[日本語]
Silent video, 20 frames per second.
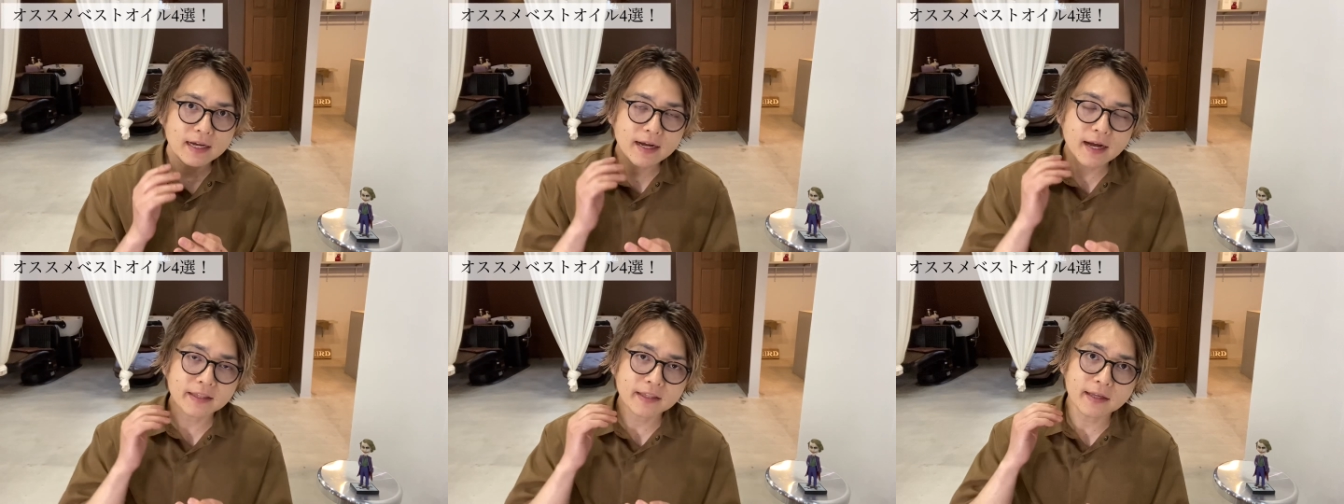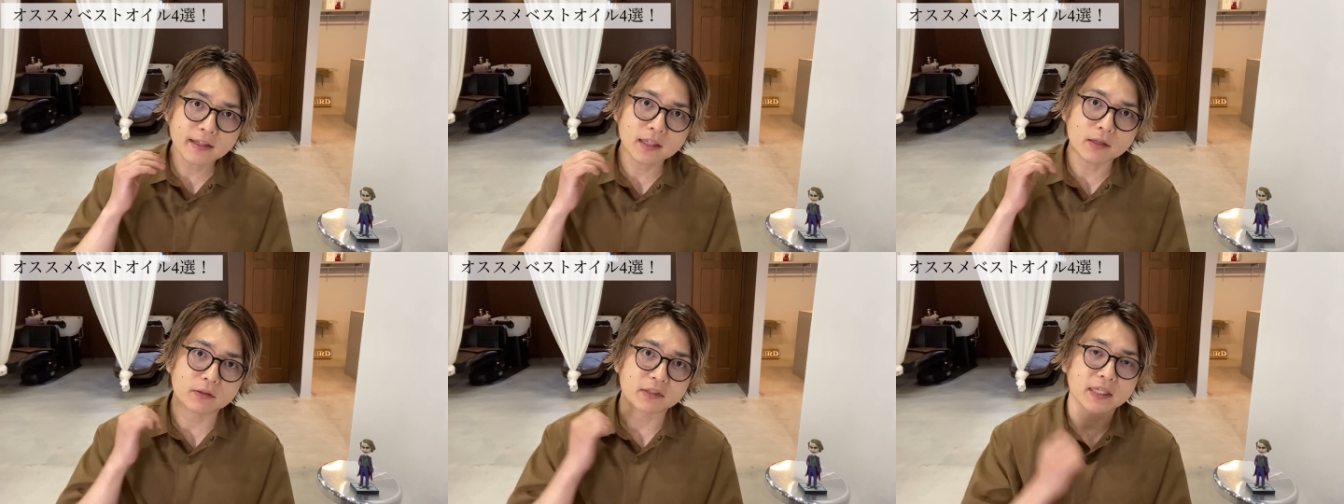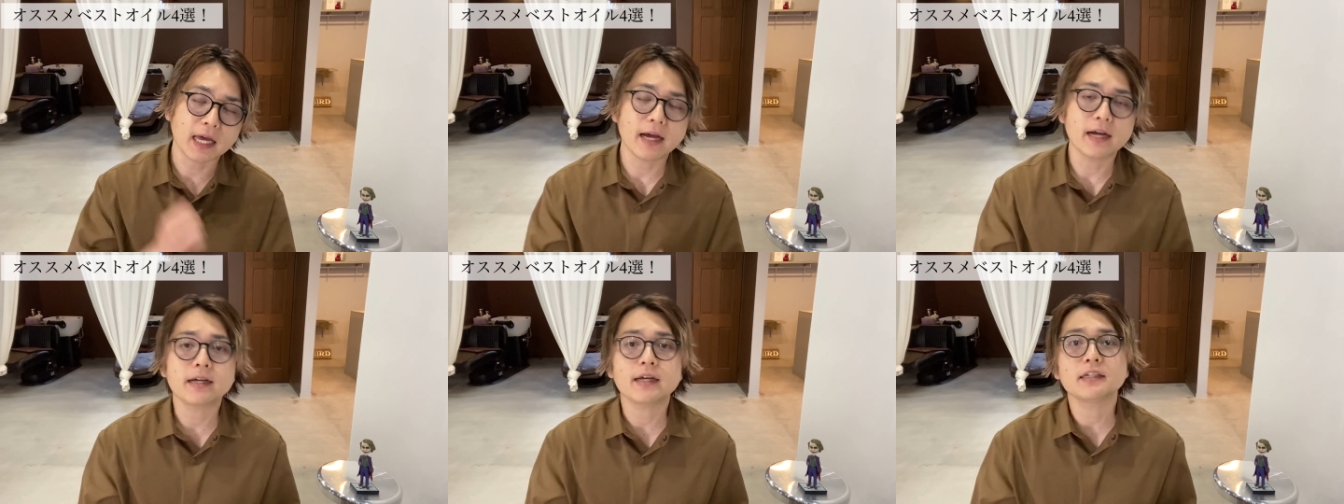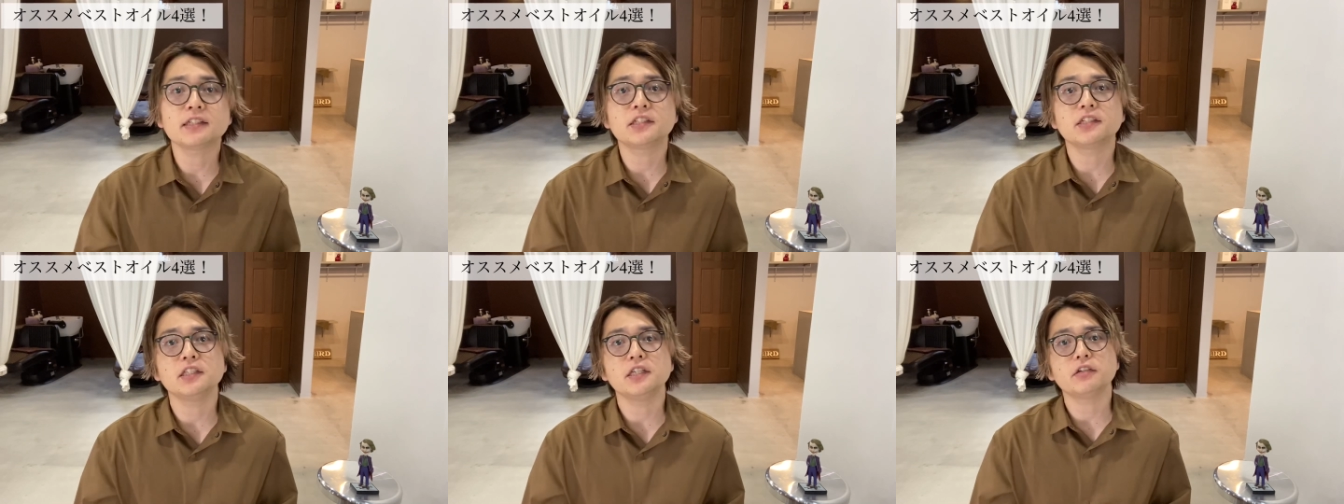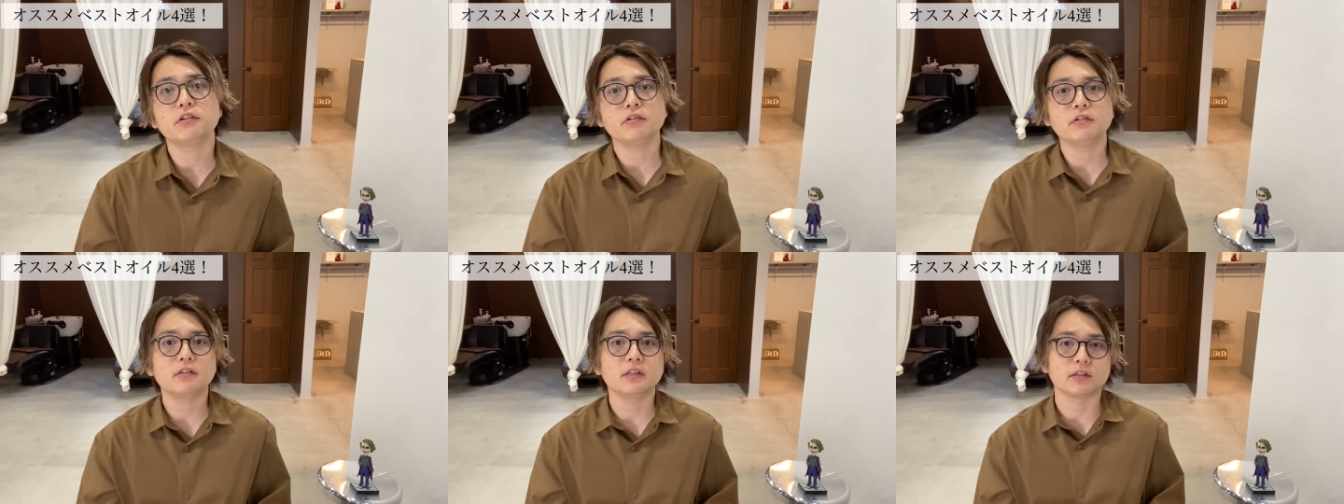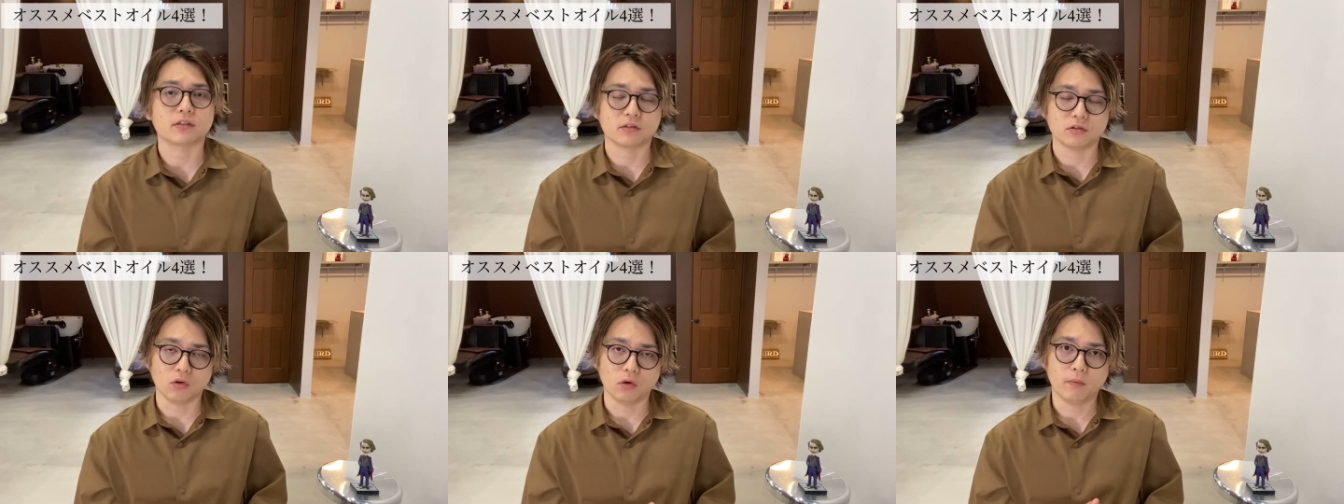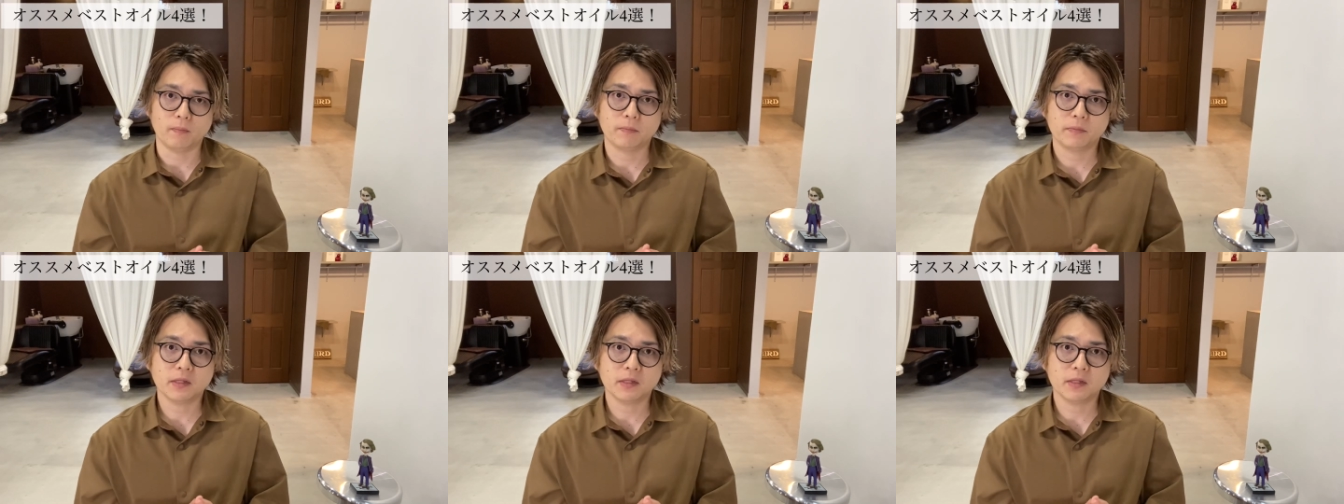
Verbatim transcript: が経っても酸化しにくいんですよ。